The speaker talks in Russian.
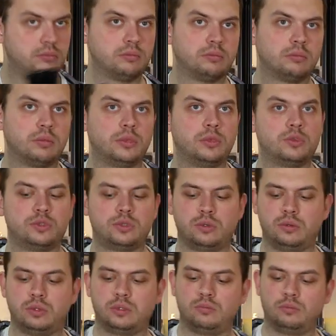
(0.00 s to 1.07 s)
Почему и нет? Все,
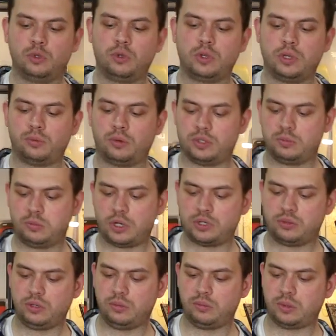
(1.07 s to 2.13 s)
вот. Многие просто
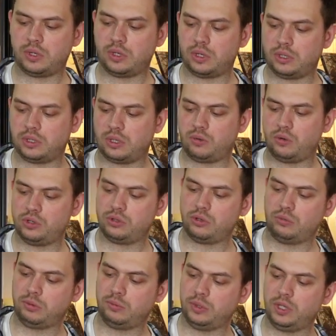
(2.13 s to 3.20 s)
спрашивали про такой
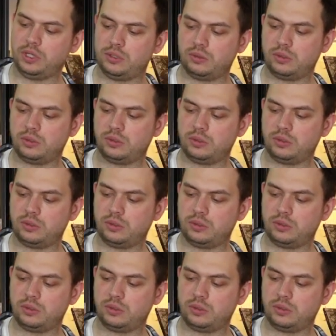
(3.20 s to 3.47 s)
чехол подберите.